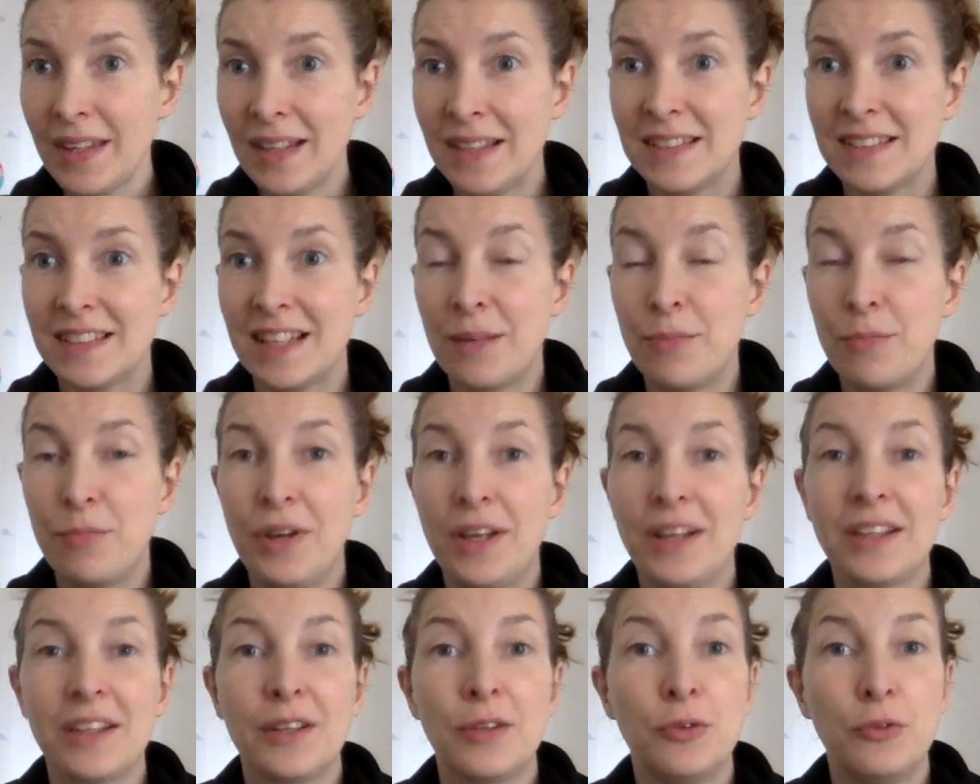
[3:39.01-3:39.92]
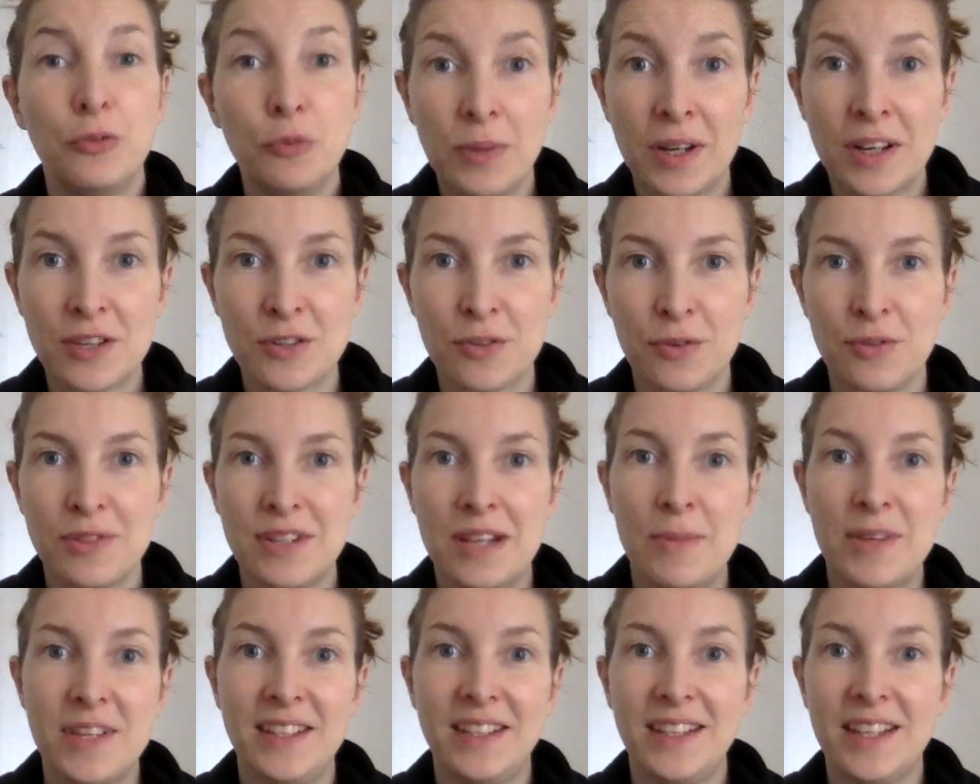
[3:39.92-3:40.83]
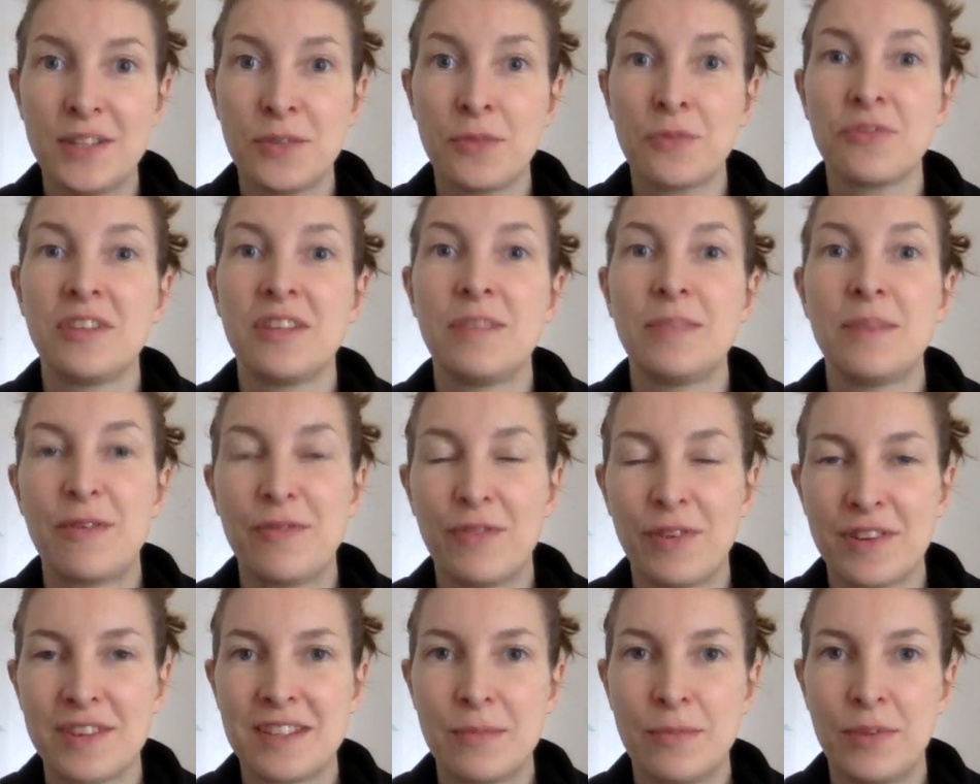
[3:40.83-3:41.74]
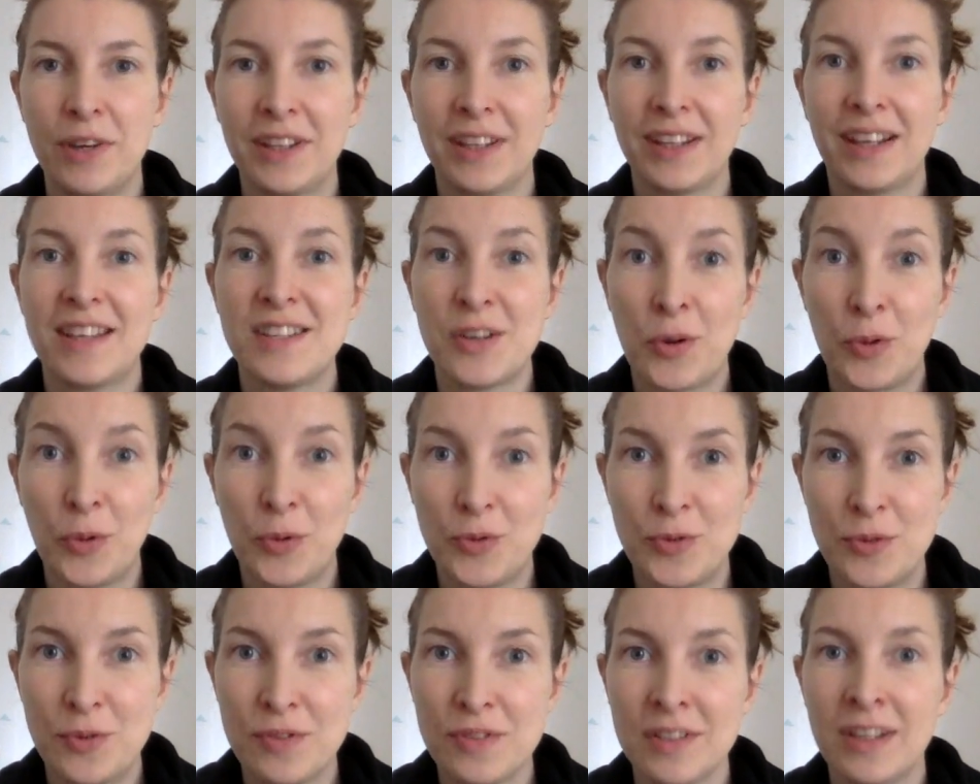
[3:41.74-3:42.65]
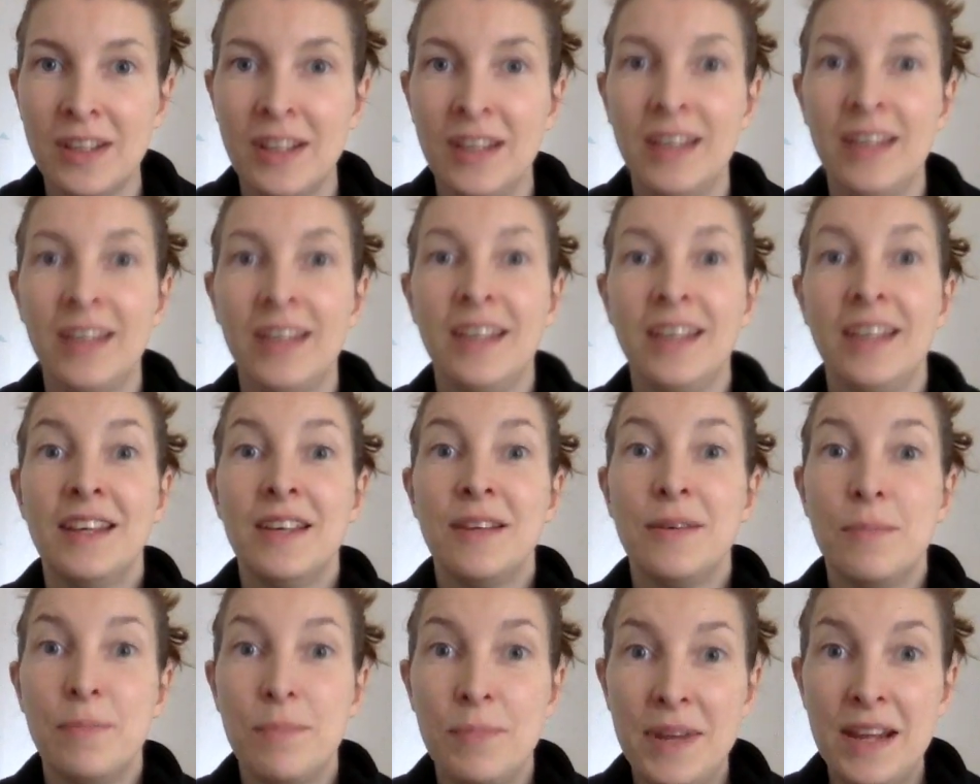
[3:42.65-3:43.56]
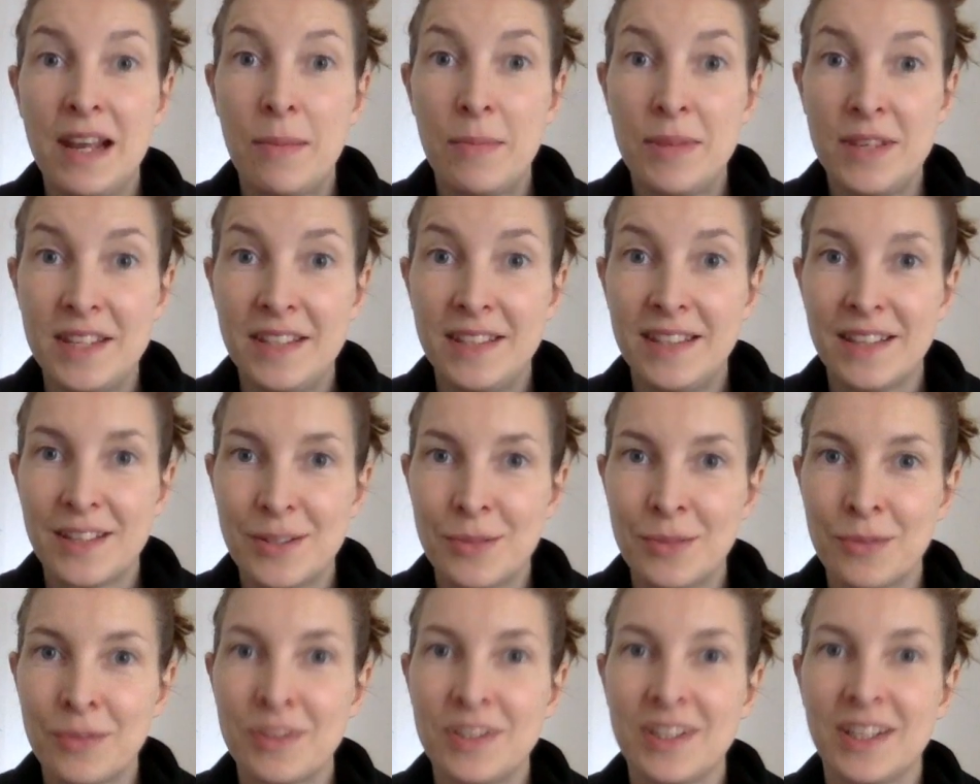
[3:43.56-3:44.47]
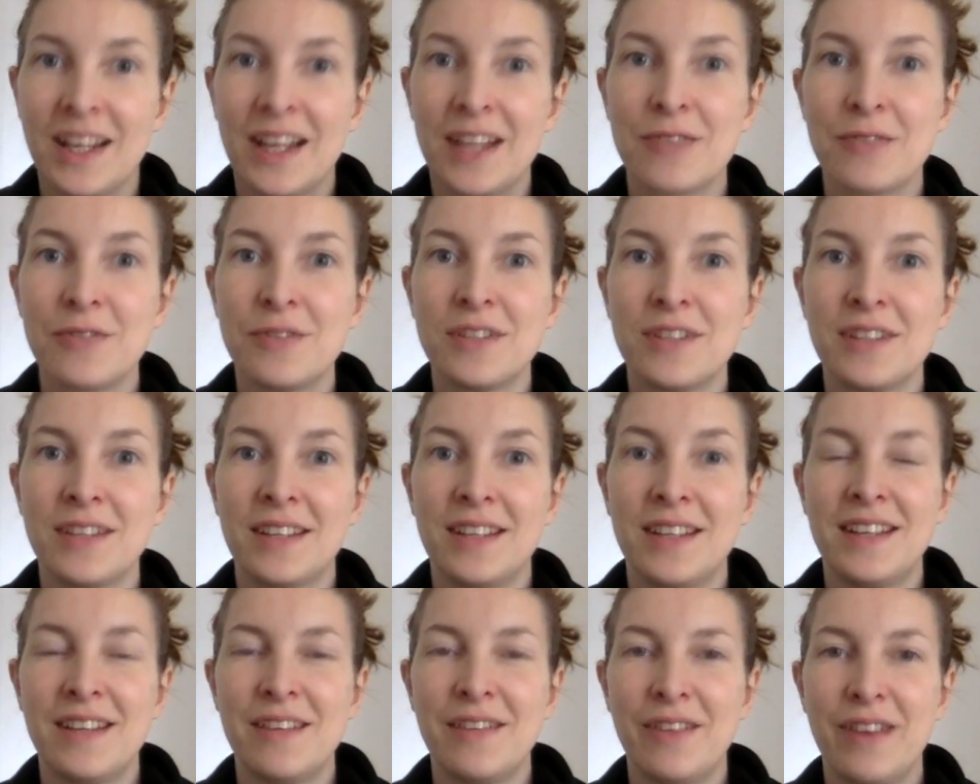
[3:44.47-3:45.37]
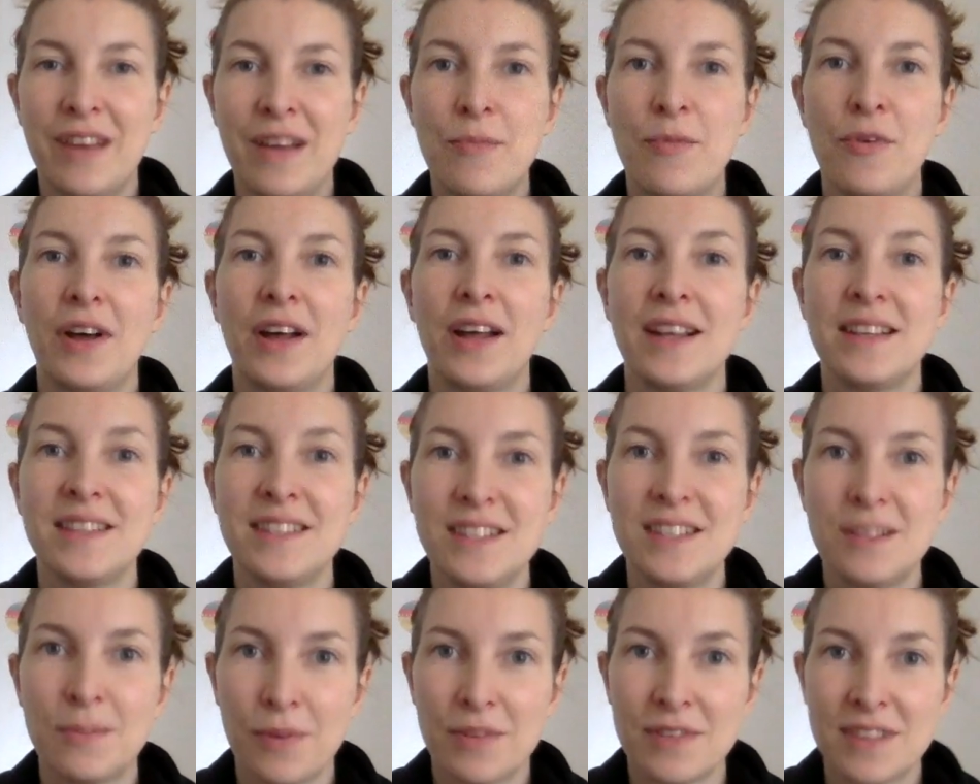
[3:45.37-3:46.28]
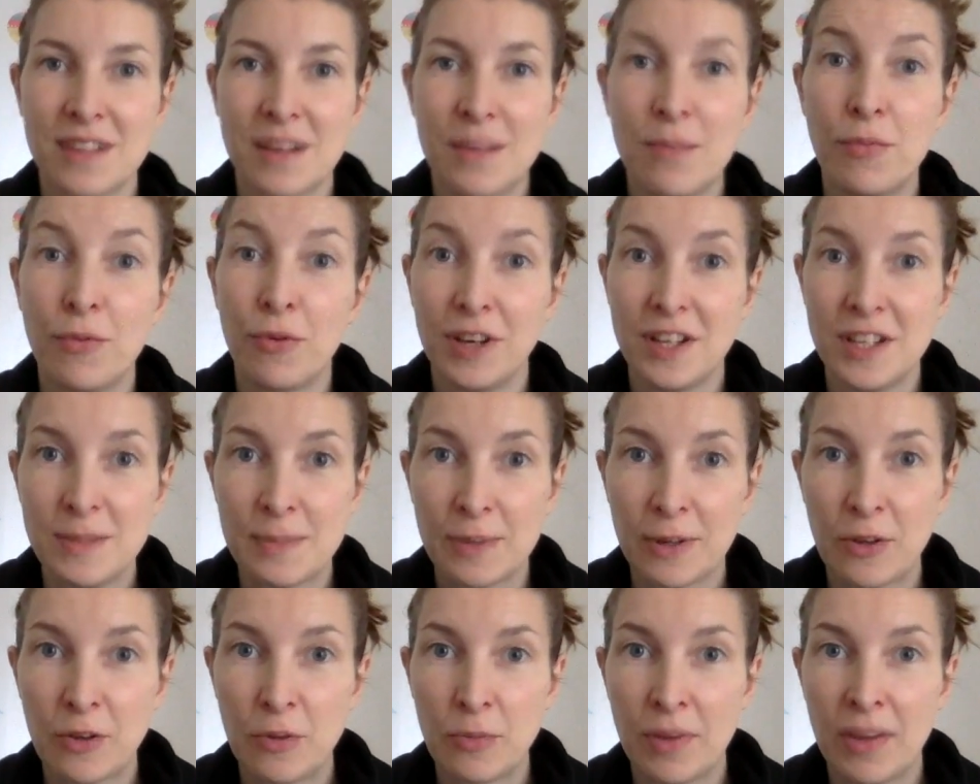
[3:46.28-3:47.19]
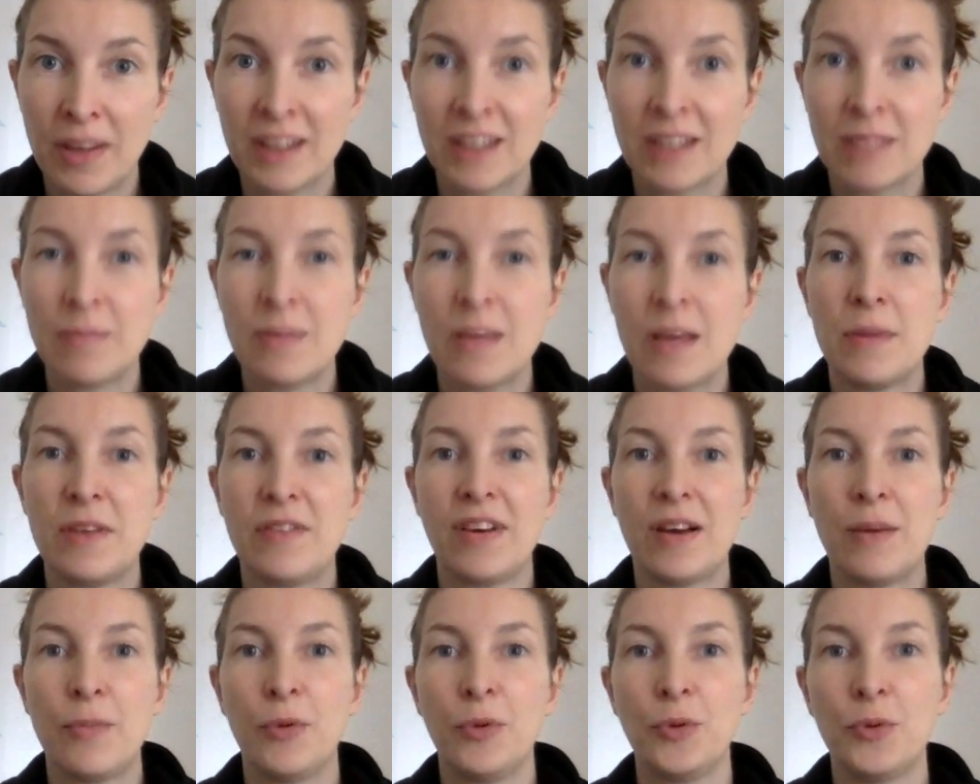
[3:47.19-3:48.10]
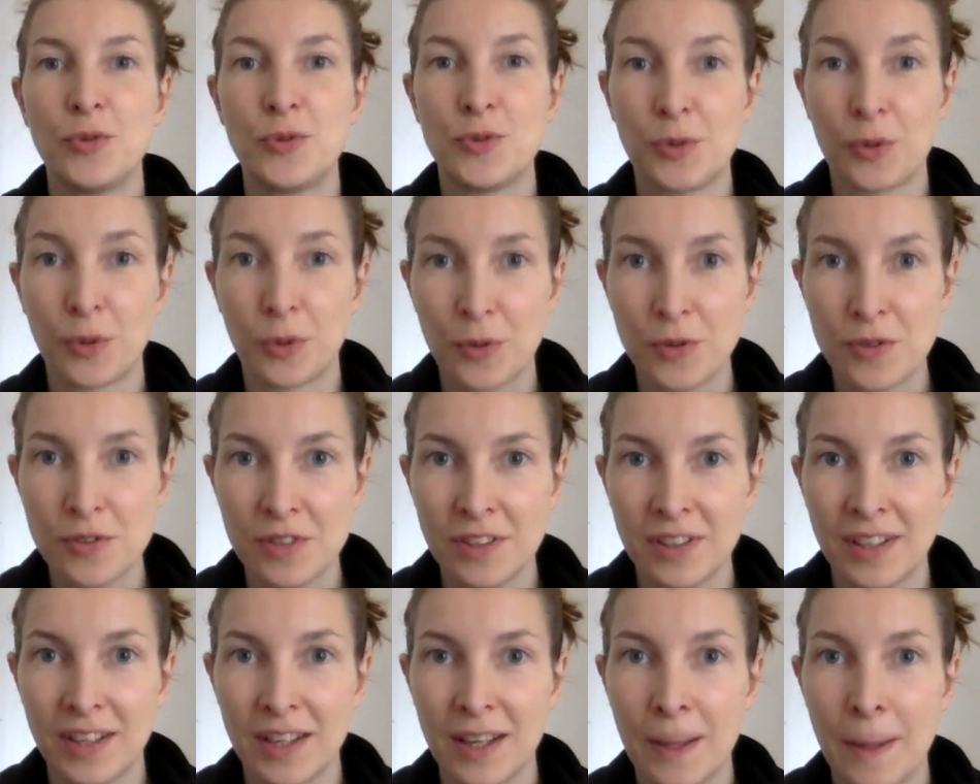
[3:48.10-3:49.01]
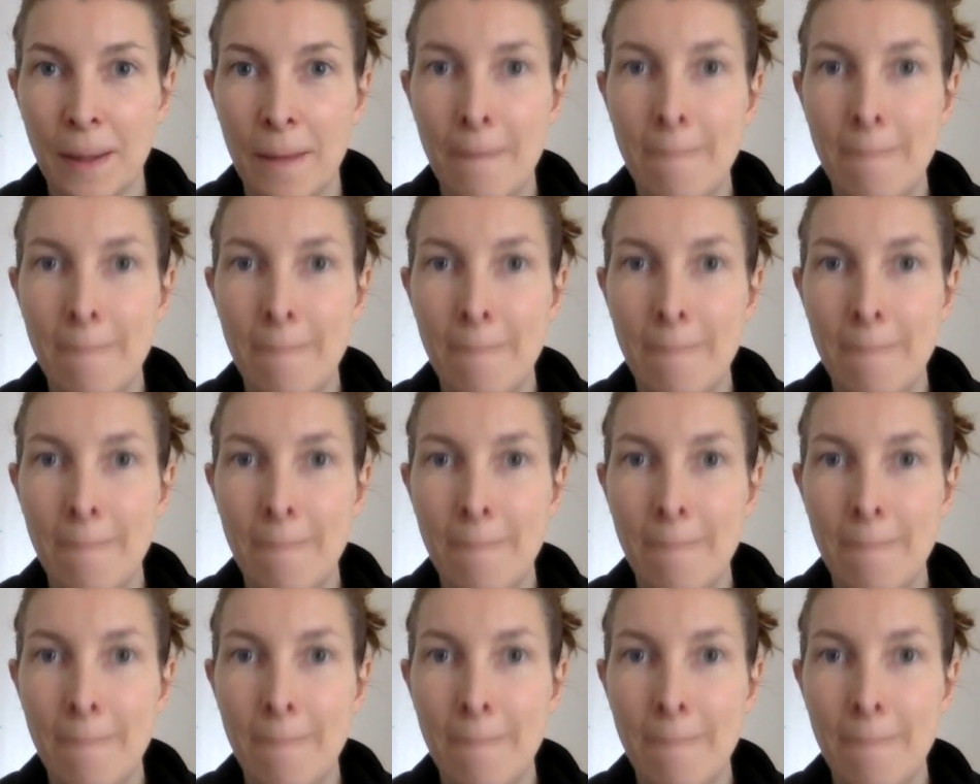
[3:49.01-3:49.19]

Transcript: ça peut être tout plein de choses. La méditation, ce n'est pas forcément être assis en lotus, mais la méditation, c'est quelque chose qui est vraiment indispensable pour l'esprit humain, qui permet vraiment de se recentrer,